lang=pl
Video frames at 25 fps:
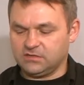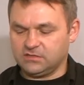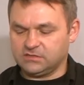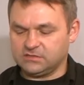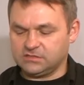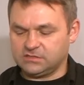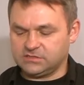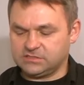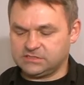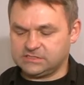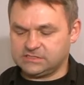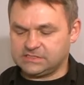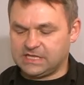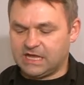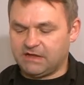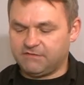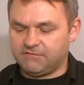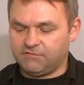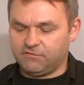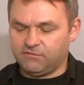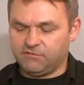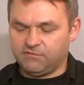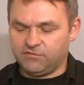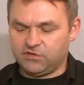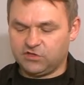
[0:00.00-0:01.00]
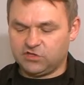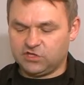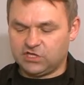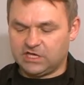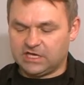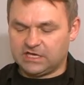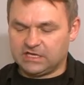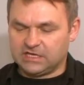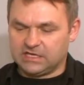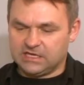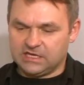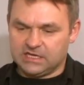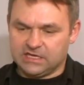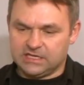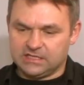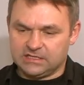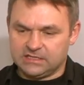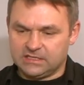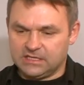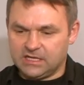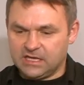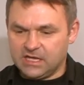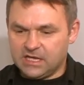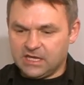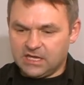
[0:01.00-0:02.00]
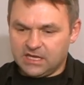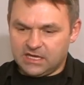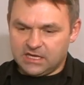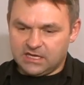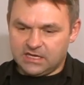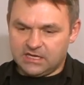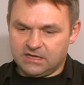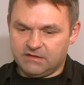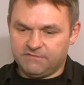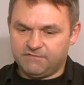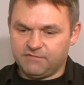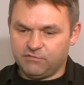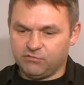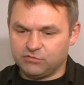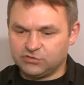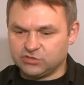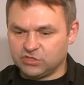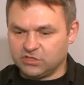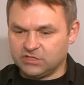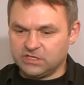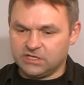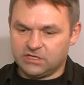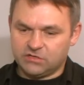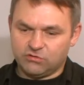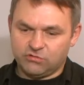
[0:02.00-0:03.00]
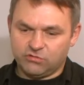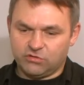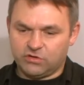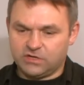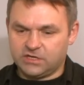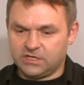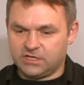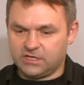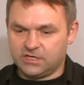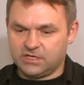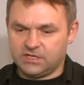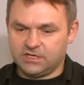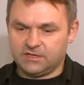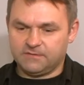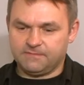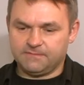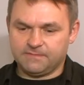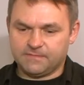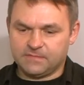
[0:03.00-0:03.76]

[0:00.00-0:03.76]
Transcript: stawów, ścięgien, wyuczone ruchy.